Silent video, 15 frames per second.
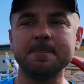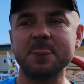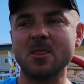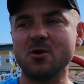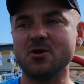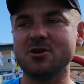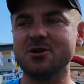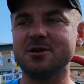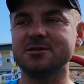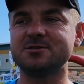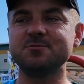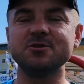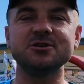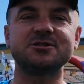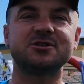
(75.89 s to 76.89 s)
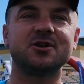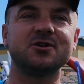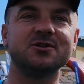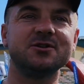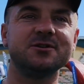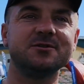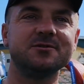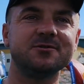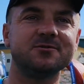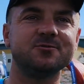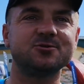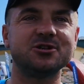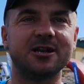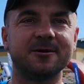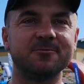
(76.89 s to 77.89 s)
No I z mojej strony
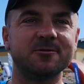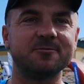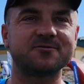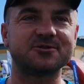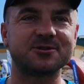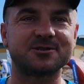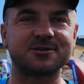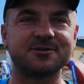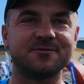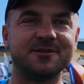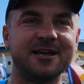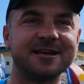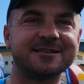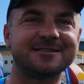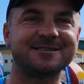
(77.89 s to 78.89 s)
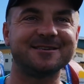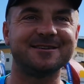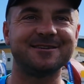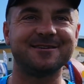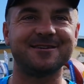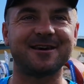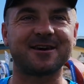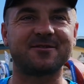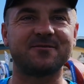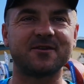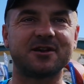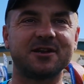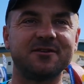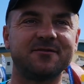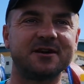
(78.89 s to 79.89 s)
udzielam im wszystkich lekcji, jak
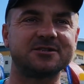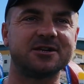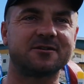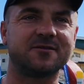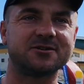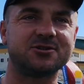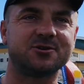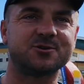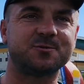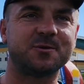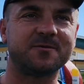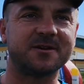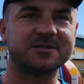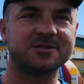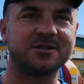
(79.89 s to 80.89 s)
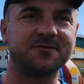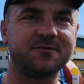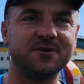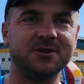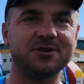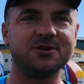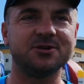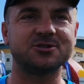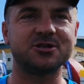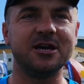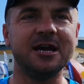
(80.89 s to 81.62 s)
wygrywać, jak właśnie rozprowadzać na finish